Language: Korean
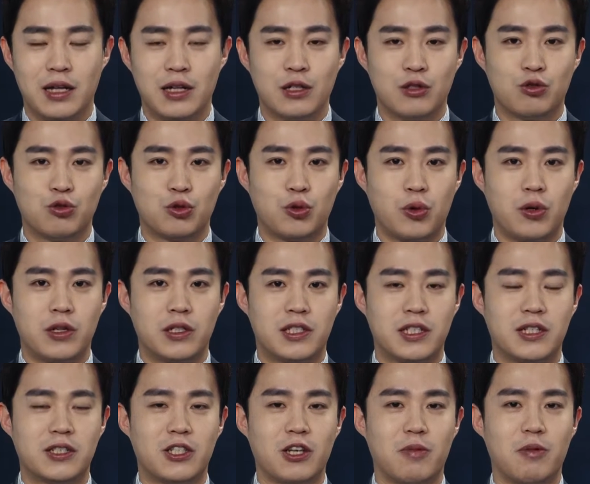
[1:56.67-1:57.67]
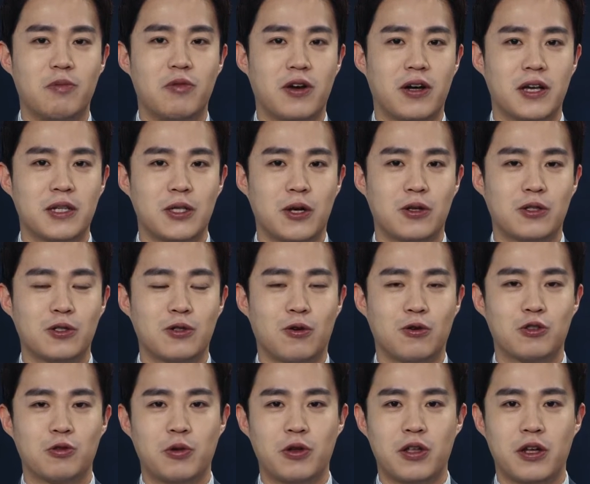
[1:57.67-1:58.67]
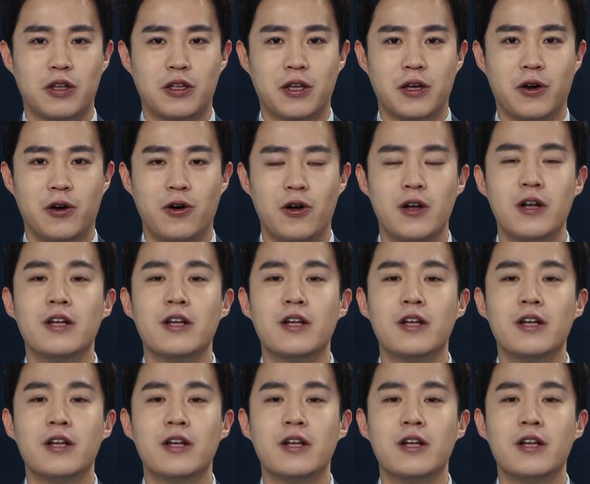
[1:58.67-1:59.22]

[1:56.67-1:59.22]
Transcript: 주소를 직접 입력해서 들어오시면 되는데요.